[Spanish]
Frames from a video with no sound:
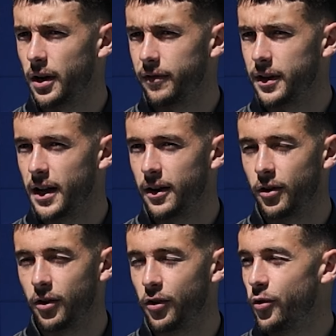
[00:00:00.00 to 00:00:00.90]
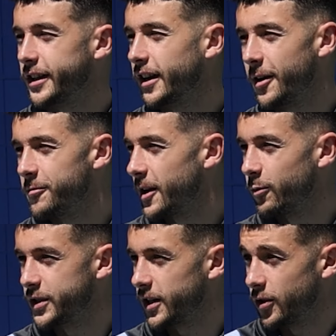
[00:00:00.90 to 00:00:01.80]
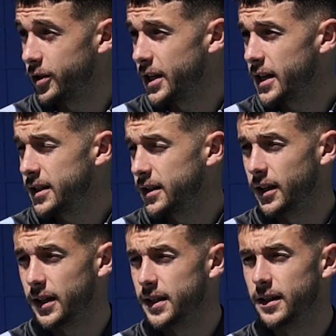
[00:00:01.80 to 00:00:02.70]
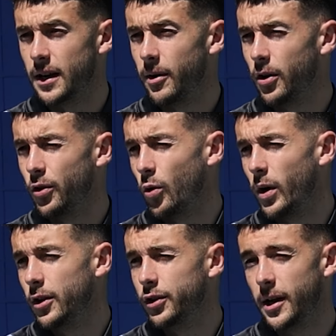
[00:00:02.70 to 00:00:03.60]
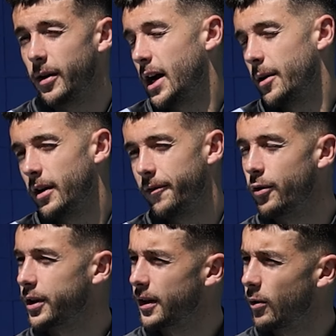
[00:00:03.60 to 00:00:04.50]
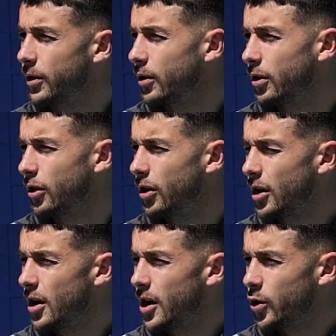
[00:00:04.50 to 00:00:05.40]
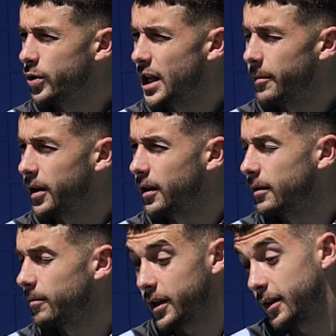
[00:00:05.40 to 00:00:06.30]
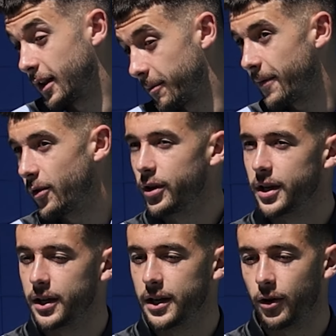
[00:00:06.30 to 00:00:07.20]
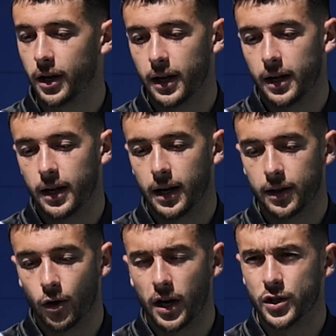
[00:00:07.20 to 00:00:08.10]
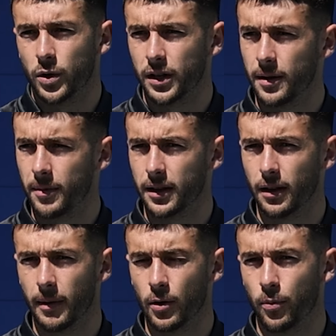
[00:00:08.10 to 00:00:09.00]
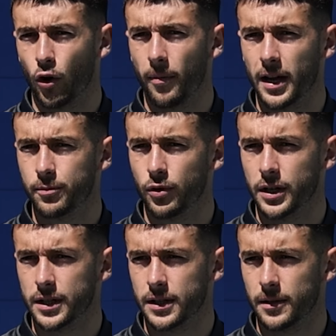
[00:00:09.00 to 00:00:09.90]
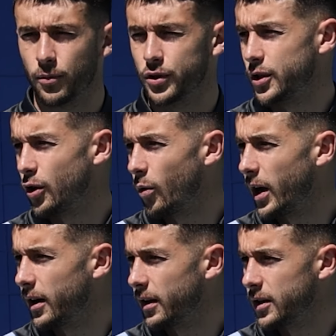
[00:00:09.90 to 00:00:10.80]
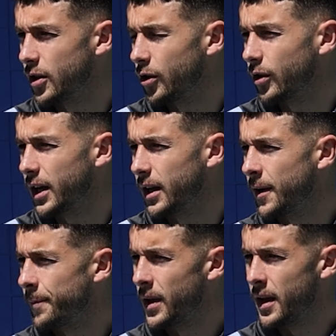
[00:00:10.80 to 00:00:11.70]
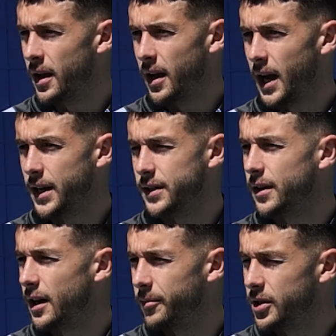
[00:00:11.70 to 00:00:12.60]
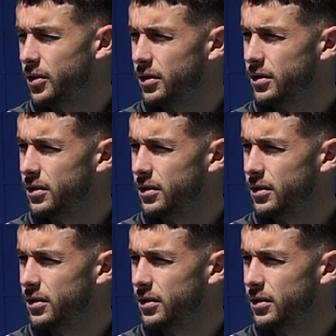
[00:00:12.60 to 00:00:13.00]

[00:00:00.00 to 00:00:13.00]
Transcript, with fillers: Al final no, no hay que cambiar muchas cosas, tiene que seguir trabajando igual. Yo trabajaba fuerte cuando no estaba participando y, ahora que, tengo la suerte de participar un poco más, pues, pues sigo igual. Y yo creo que ese es el camino.